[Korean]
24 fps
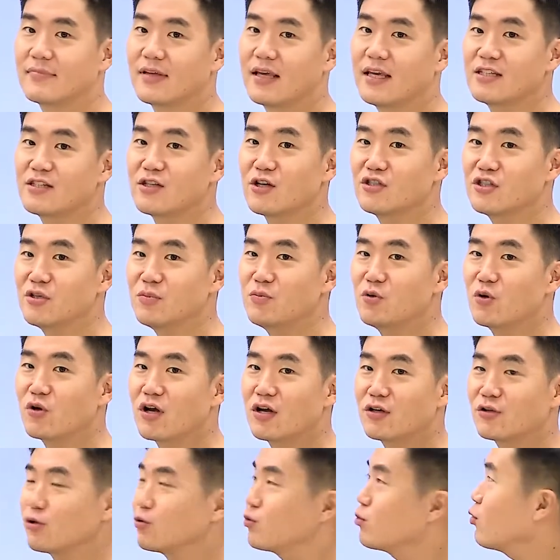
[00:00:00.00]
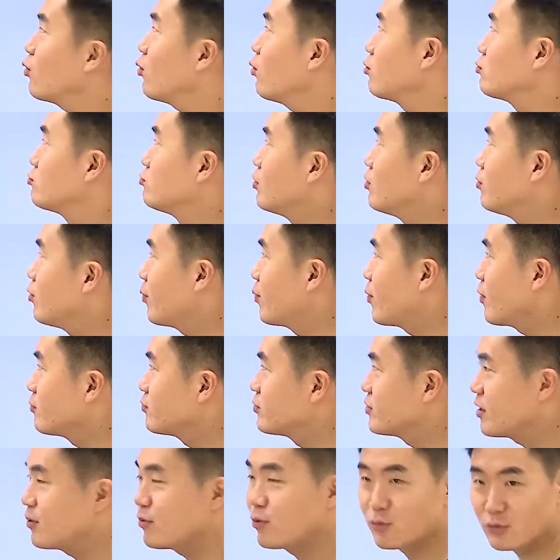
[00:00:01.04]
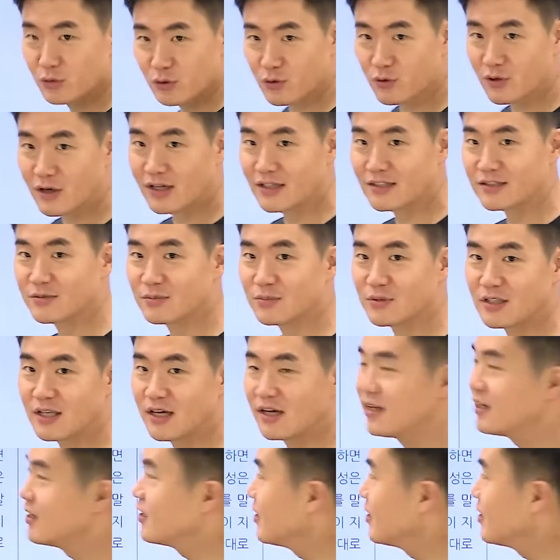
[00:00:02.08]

2016학년도 9월 목표 문제 한번 보도록 하겠습니다.